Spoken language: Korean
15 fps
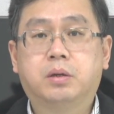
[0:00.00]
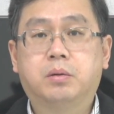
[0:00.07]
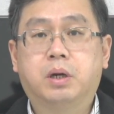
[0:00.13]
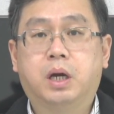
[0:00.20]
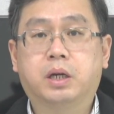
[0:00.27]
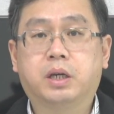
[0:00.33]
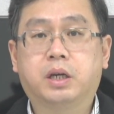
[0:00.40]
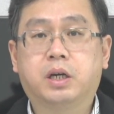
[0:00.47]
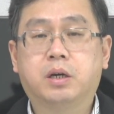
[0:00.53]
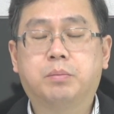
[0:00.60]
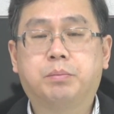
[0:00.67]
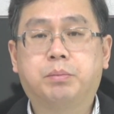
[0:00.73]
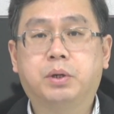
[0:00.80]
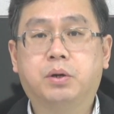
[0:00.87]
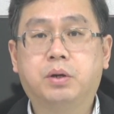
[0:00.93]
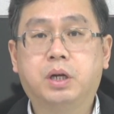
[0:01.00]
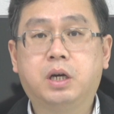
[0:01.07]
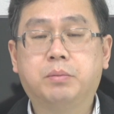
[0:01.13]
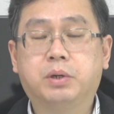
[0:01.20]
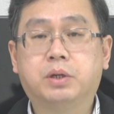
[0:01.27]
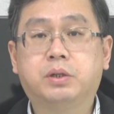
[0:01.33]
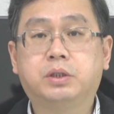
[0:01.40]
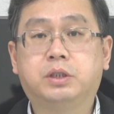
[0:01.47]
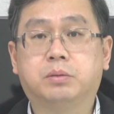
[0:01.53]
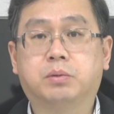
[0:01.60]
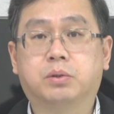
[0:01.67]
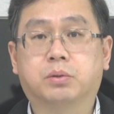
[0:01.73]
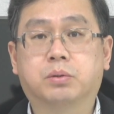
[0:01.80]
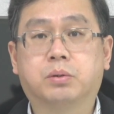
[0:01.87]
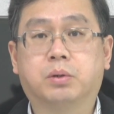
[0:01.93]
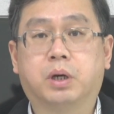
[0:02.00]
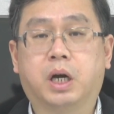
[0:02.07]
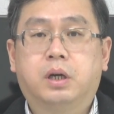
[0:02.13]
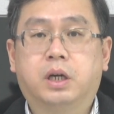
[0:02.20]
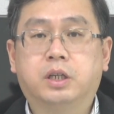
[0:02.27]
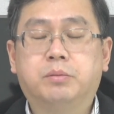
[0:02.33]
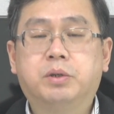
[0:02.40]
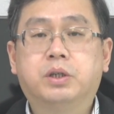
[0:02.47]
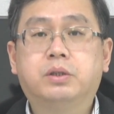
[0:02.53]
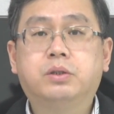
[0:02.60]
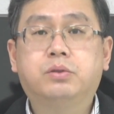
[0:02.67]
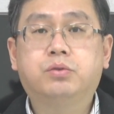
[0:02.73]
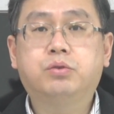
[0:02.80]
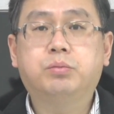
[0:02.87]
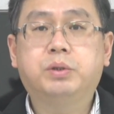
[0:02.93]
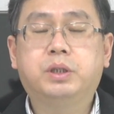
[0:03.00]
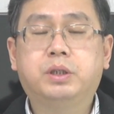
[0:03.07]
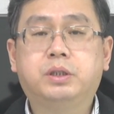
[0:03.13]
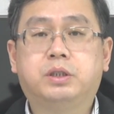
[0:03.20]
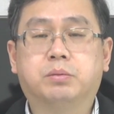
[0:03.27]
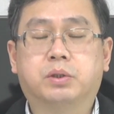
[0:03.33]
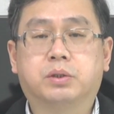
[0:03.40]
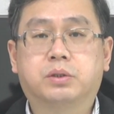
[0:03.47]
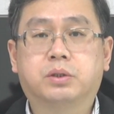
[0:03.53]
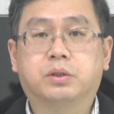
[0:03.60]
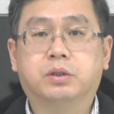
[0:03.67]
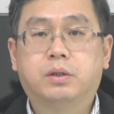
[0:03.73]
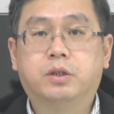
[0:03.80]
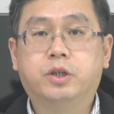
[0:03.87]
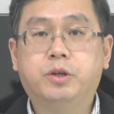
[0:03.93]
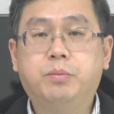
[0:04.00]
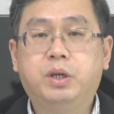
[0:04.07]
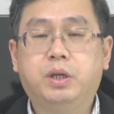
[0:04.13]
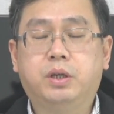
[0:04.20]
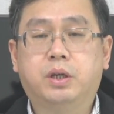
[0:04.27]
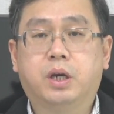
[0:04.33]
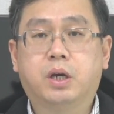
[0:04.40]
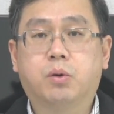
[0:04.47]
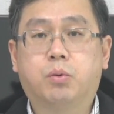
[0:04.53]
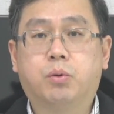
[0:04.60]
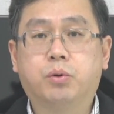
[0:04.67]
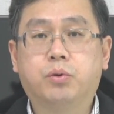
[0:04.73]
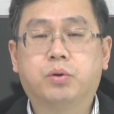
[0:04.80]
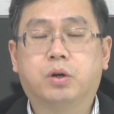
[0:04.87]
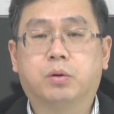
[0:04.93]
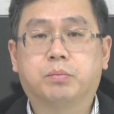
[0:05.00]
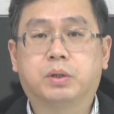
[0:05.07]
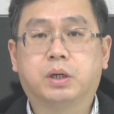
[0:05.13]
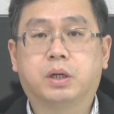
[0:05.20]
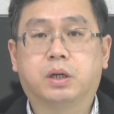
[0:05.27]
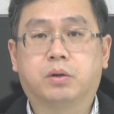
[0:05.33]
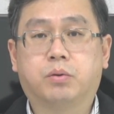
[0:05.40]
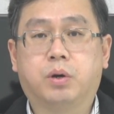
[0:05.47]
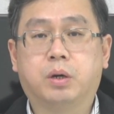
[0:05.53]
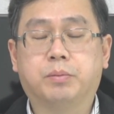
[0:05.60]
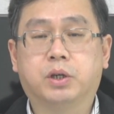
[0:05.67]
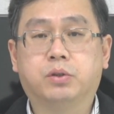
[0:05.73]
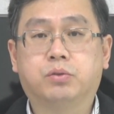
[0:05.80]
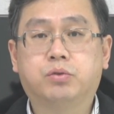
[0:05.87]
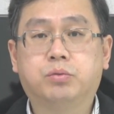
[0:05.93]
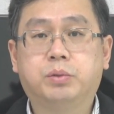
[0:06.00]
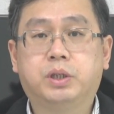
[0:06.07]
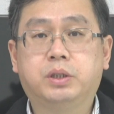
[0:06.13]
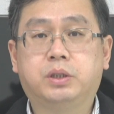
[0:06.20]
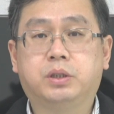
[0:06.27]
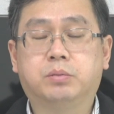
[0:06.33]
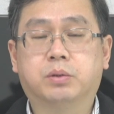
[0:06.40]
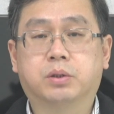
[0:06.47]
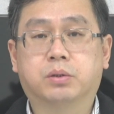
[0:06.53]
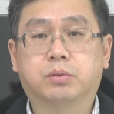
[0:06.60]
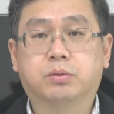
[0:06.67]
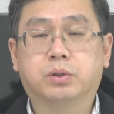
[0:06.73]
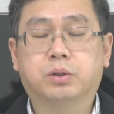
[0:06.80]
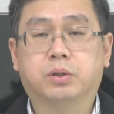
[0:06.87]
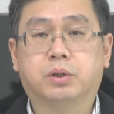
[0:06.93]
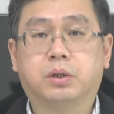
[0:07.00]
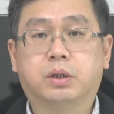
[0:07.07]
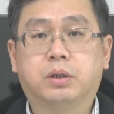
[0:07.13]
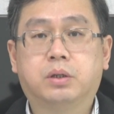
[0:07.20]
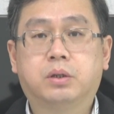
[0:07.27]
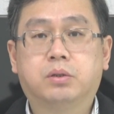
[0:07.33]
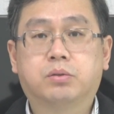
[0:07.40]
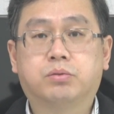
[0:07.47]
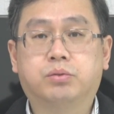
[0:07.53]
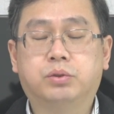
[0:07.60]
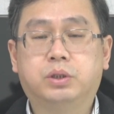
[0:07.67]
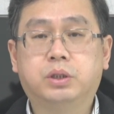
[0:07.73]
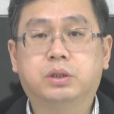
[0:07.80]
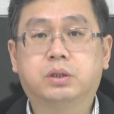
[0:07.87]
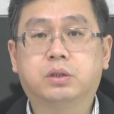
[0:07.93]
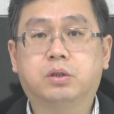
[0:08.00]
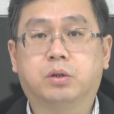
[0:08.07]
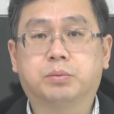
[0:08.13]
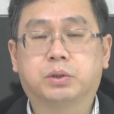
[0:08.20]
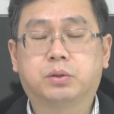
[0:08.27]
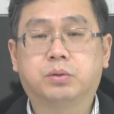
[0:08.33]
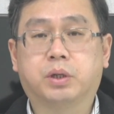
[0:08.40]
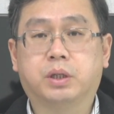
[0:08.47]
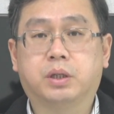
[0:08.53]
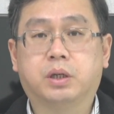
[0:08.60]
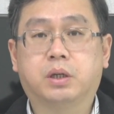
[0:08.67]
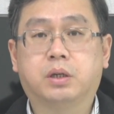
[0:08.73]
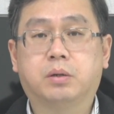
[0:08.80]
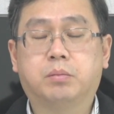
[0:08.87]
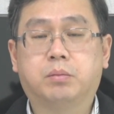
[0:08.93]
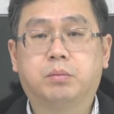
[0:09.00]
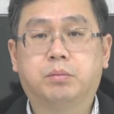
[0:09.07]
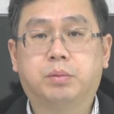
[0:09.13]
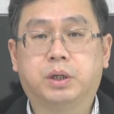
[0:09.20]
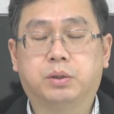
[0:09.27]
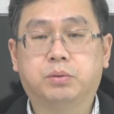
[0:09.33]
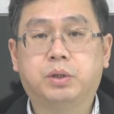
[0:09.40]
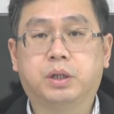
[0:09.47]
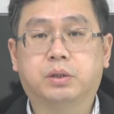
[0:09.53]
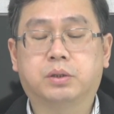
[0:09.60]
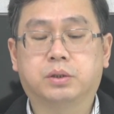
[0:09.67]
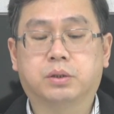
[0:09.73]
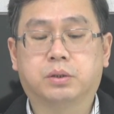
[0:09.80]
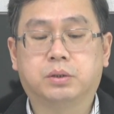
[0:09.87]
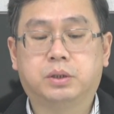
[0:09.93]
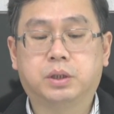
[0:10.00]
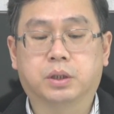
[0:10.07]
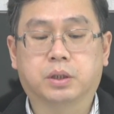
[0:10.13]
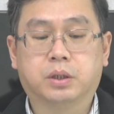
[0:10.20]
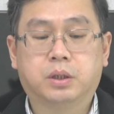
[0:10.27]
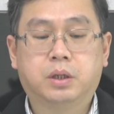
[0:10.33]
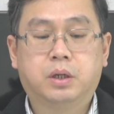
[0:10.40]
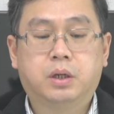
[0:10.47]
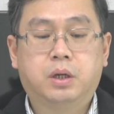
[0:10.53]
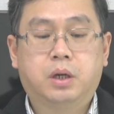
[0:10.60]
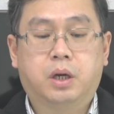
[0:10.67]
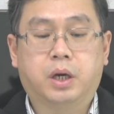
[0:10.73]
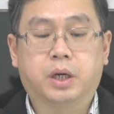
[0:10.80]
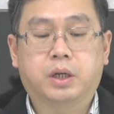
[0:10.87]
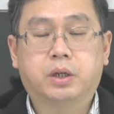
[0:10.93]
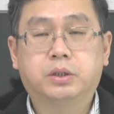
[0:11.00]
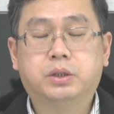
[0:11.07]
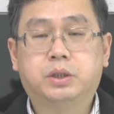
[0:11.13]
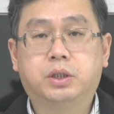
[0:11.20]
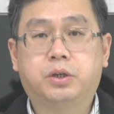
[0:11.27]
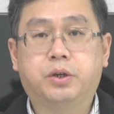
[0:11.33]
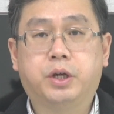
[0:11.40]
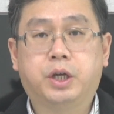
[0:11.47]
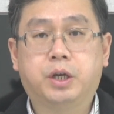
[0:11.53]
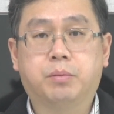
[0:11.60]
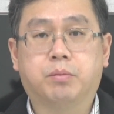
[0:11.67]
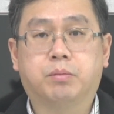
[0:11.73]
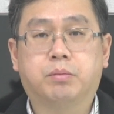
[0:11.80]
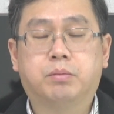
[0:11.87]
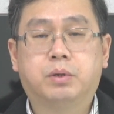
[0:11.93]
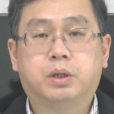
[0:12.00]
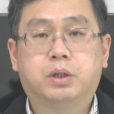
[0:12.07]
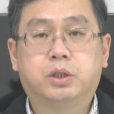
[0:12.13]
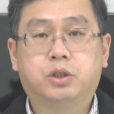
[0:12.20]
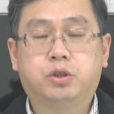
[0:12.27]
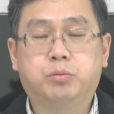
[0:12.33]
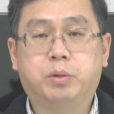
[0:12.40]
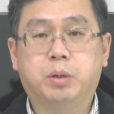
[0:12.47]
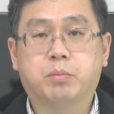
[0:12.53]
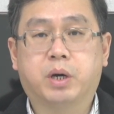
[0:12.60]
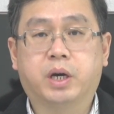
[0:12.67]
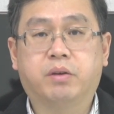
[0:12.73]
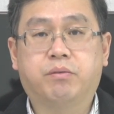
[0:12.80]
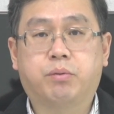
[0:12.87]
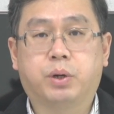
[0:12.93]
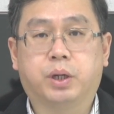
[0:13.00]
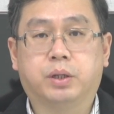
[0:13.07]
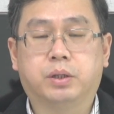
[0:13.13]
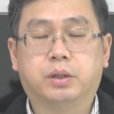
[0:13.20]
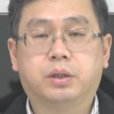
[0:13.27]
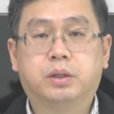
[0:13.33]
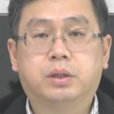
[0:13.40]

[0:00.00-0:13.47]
하기가 편하면 집어넣고 아니면 to be를 집어넣어서 의미 이해에 오류가 없다라고 하면 to be를 집어넣고요. 굳이 그거 없어도 된다. 빼도 되는 거죠. 즉, I consider him to be my friend.